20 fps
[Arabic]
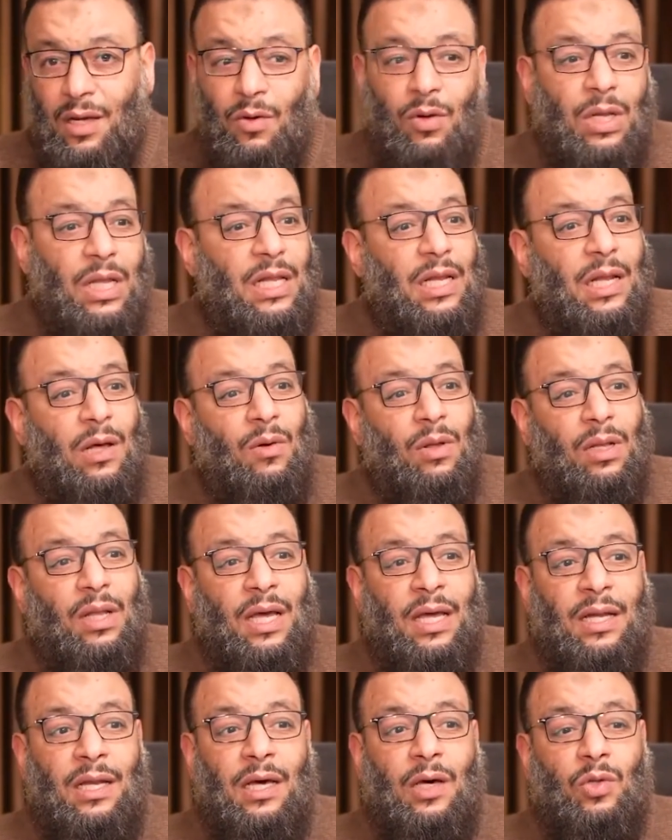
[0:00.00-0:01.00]
هيقول لك لا
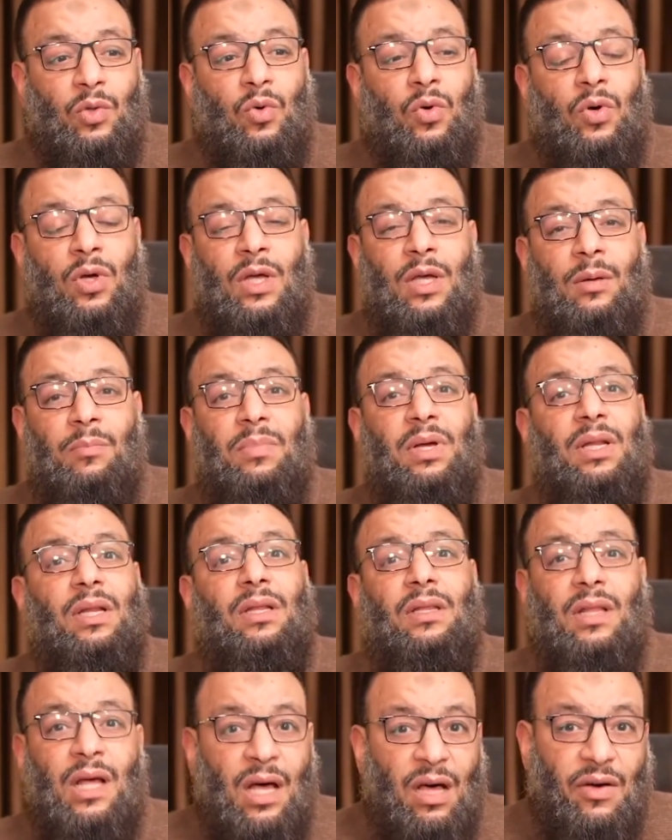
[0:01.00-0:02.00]
والله احنا هناخده
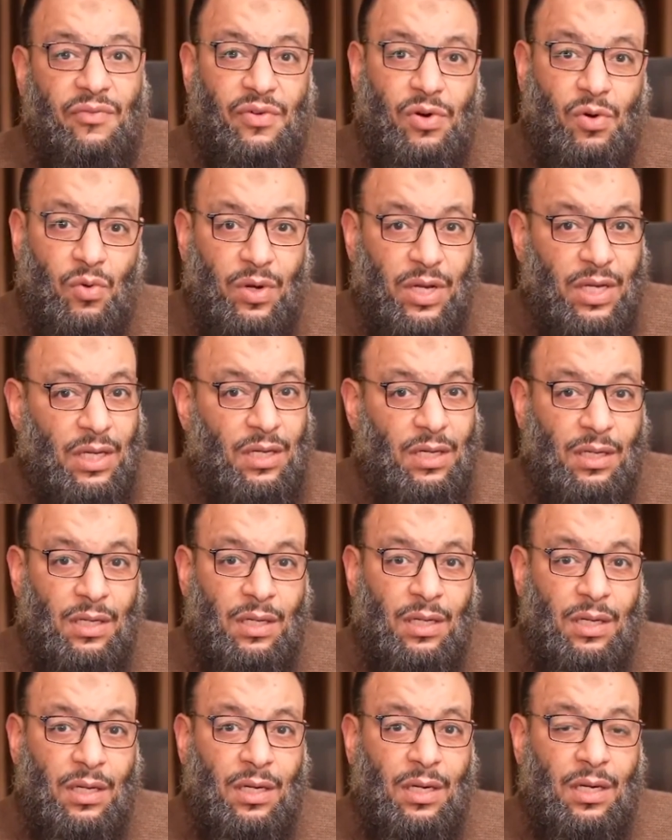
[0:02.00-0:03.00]
باللي ضعف الرواية
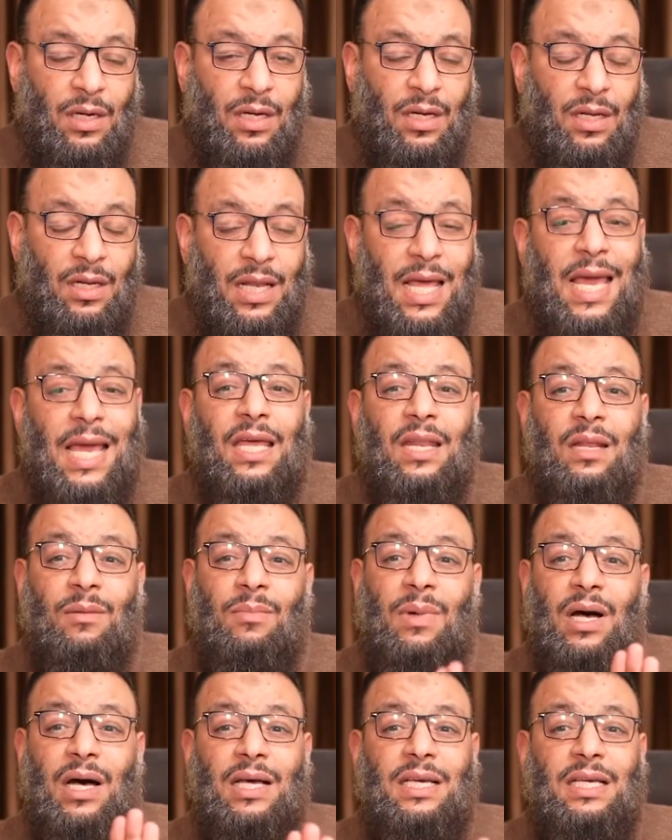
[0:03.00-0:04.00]
لكن
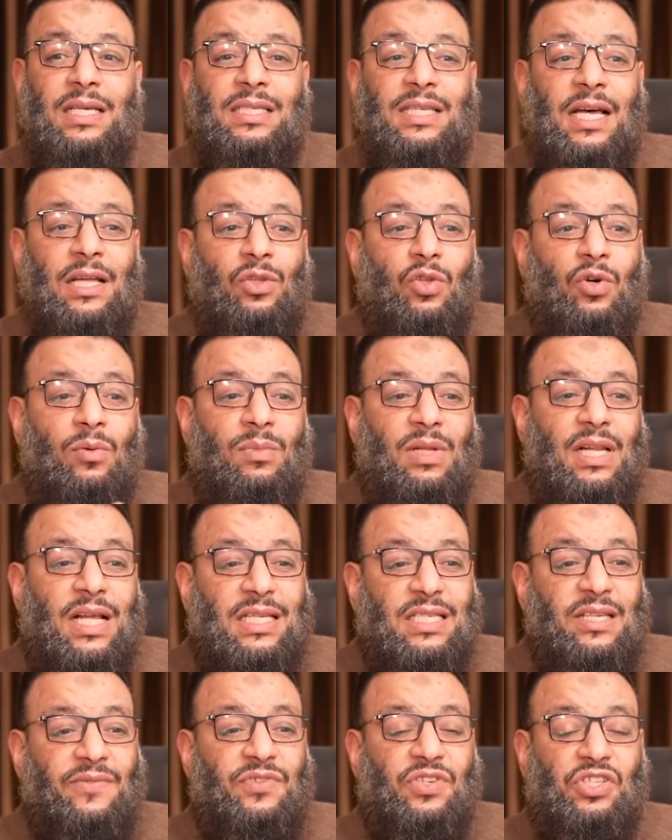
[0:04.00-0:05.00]
المقاييس عندهم
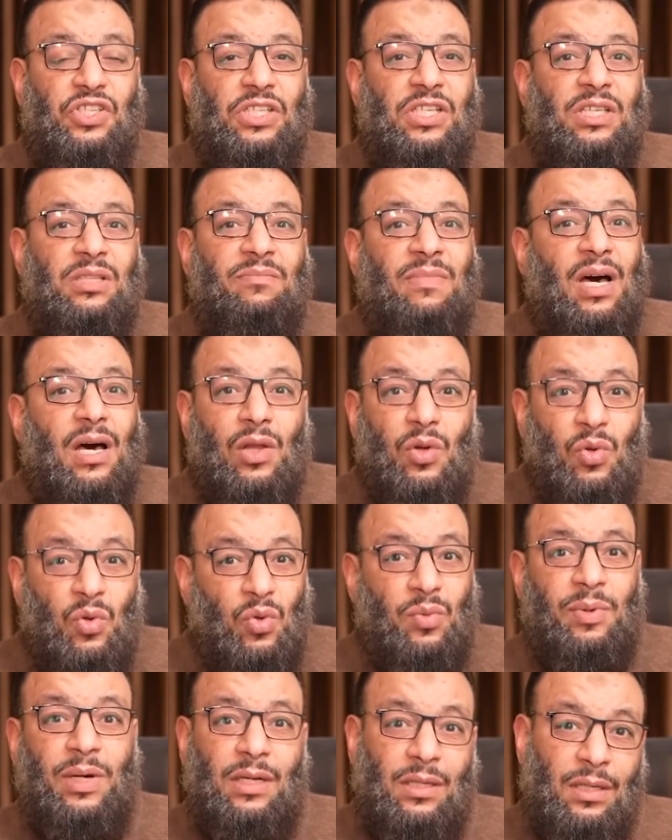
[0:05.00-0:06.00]
للأسف الشديد
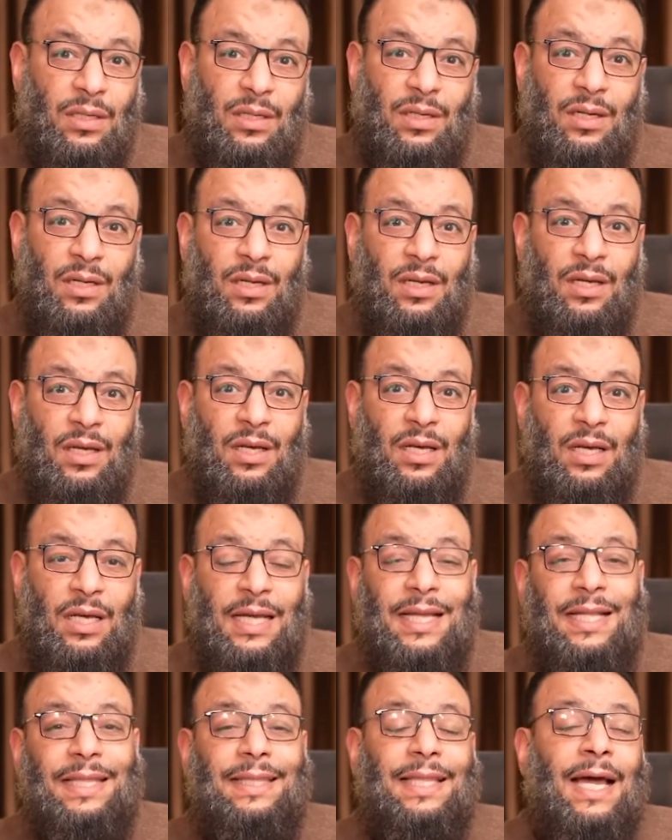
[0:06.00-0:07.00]
مقلوبة
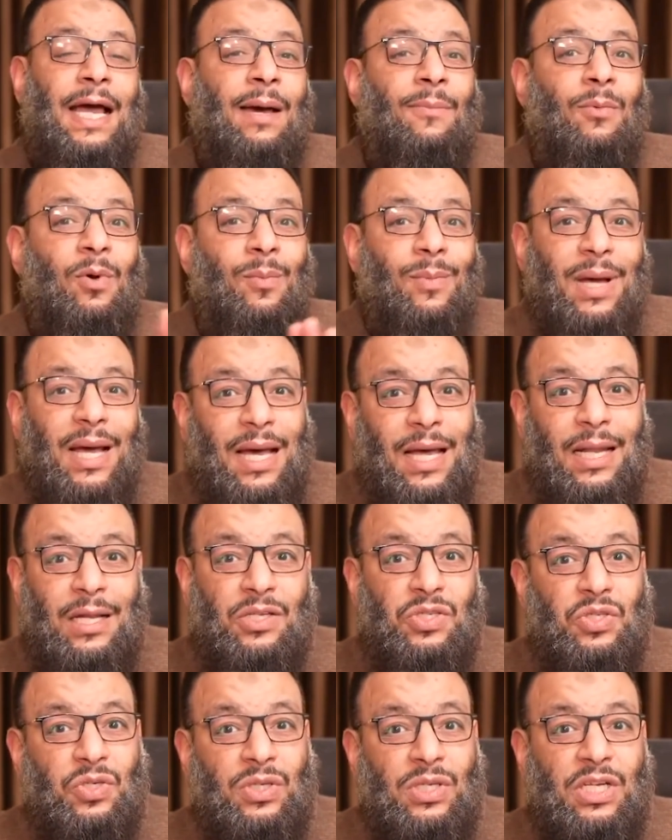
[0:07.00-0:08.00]
التعامل مع أهل
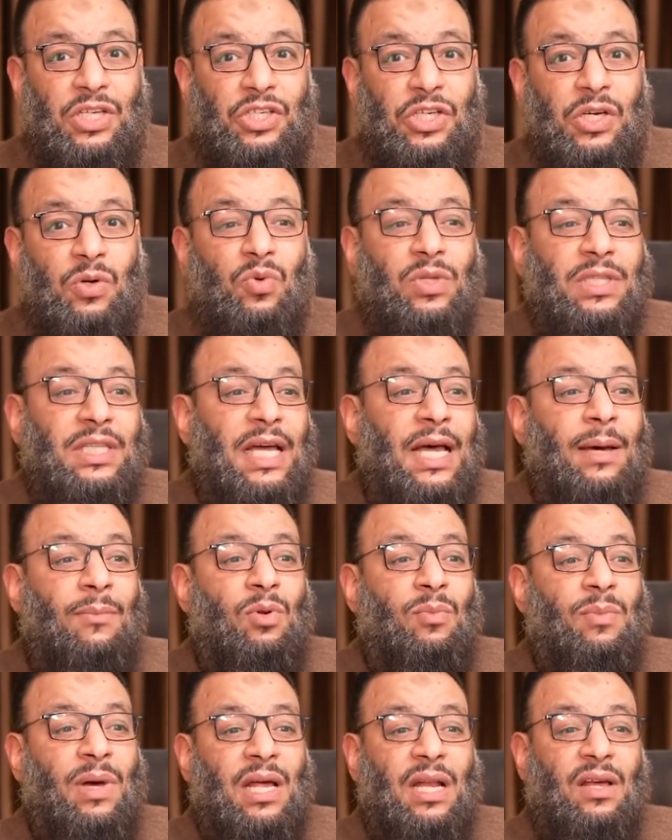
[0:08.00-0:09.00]
السنة شيء
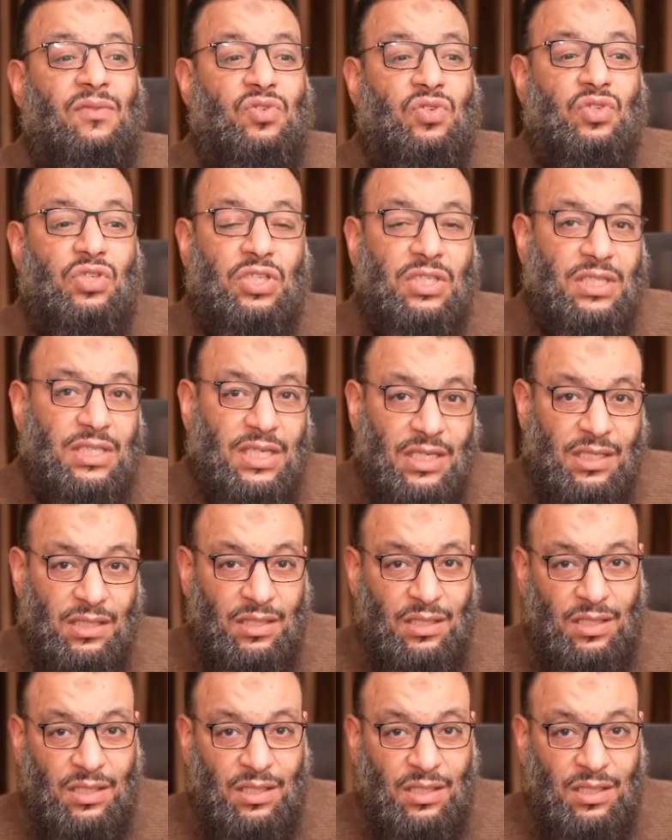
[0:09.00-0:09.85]
والتعامل مع نفسه شيء تاني